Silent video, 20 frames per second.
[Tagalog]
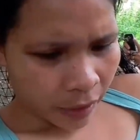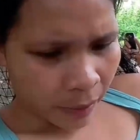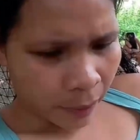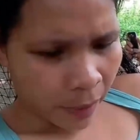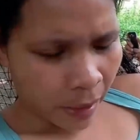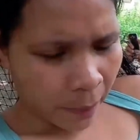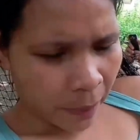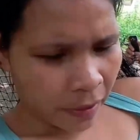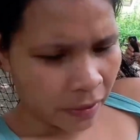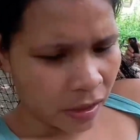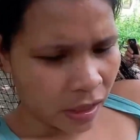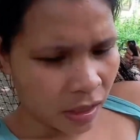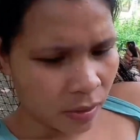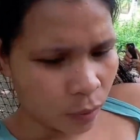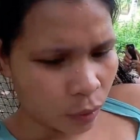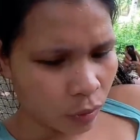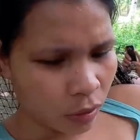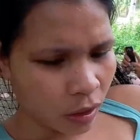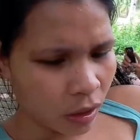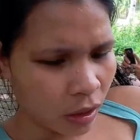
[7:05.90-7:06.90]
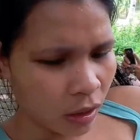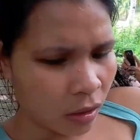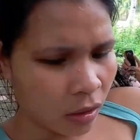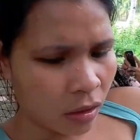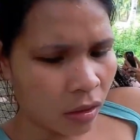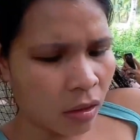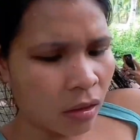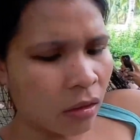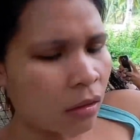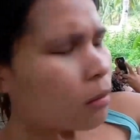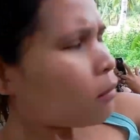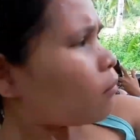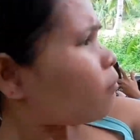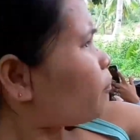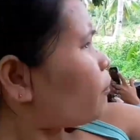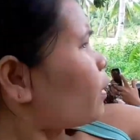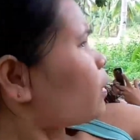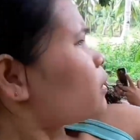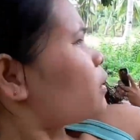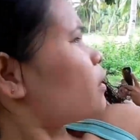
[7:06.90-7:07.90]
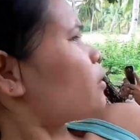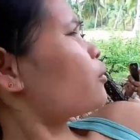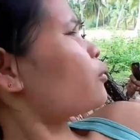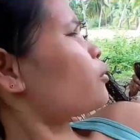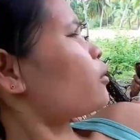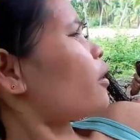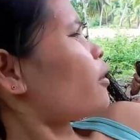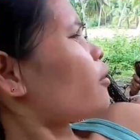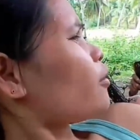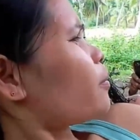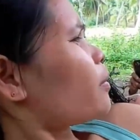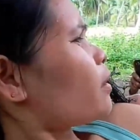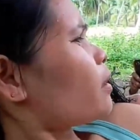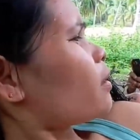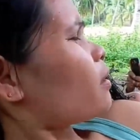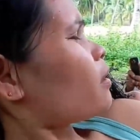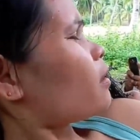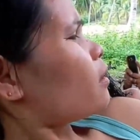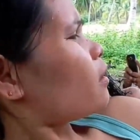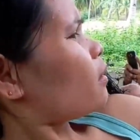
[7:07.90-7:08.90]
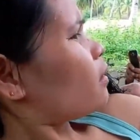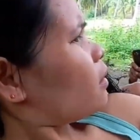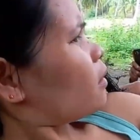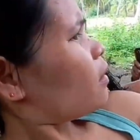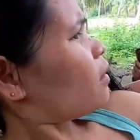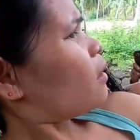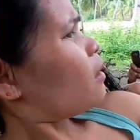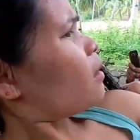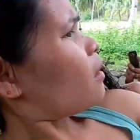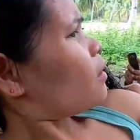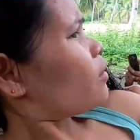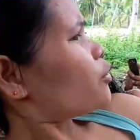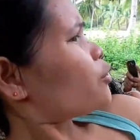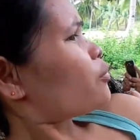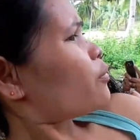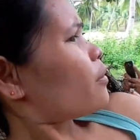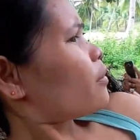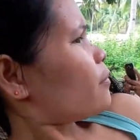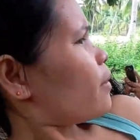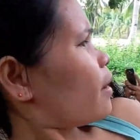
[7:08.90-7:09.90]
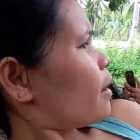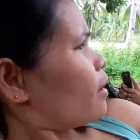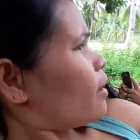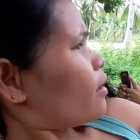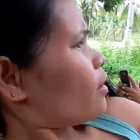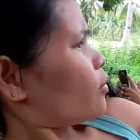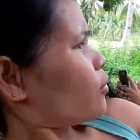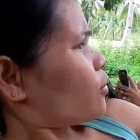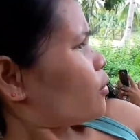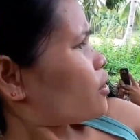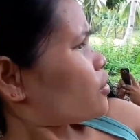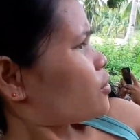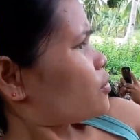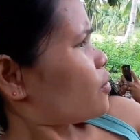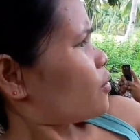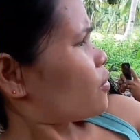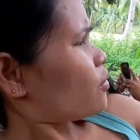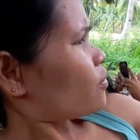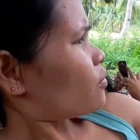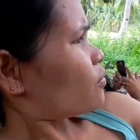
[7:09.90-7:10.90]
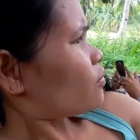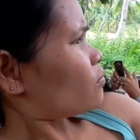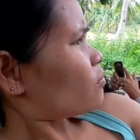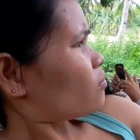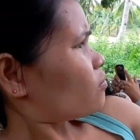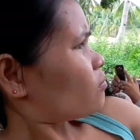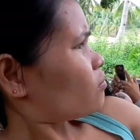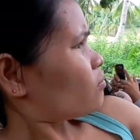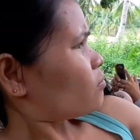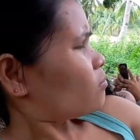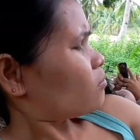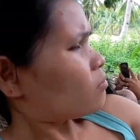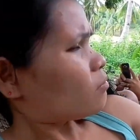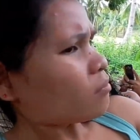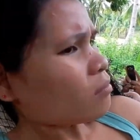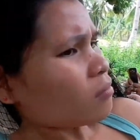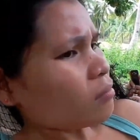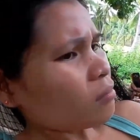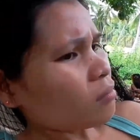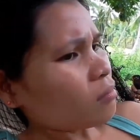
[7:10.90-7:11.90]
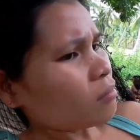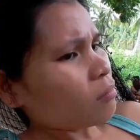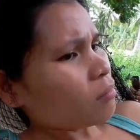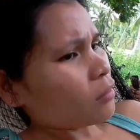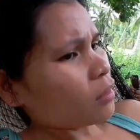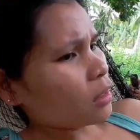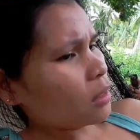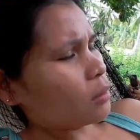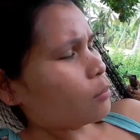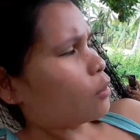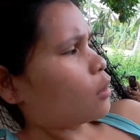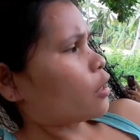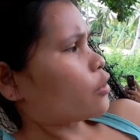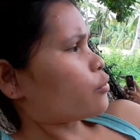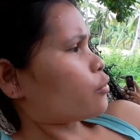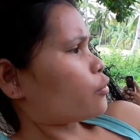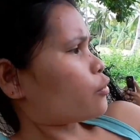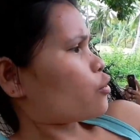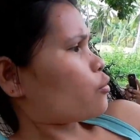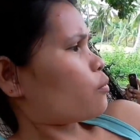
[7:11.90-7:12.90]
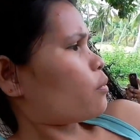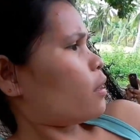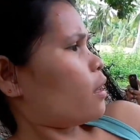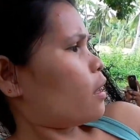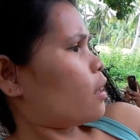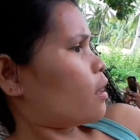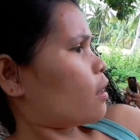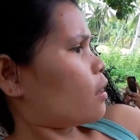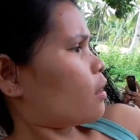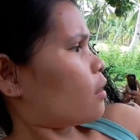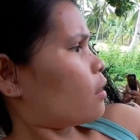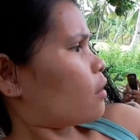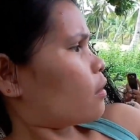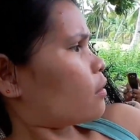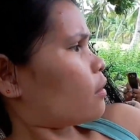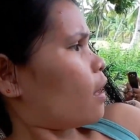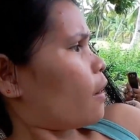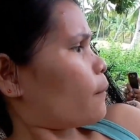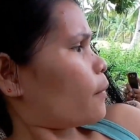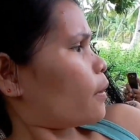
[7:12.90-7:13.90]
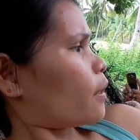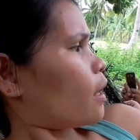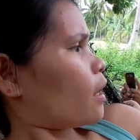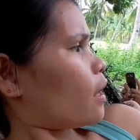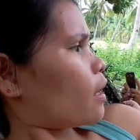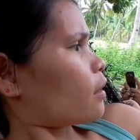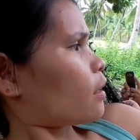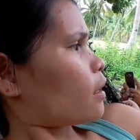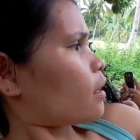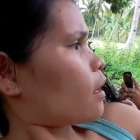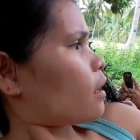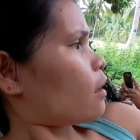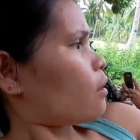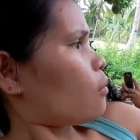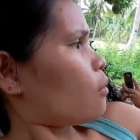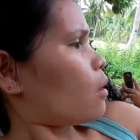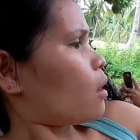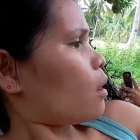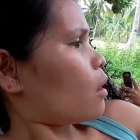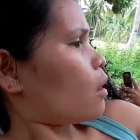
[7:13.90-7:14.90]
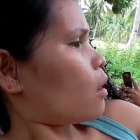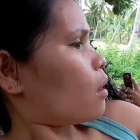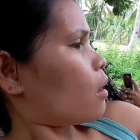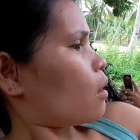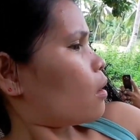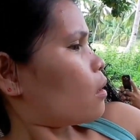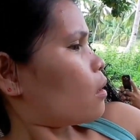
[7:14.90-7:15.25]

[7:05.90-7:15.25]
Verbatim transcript: Pero napansin mo, Ter? Pag dito tayo parang sobrang bagal ng oras, no? Ina mo, alas 8 pa lang. Dami na nating nagawa.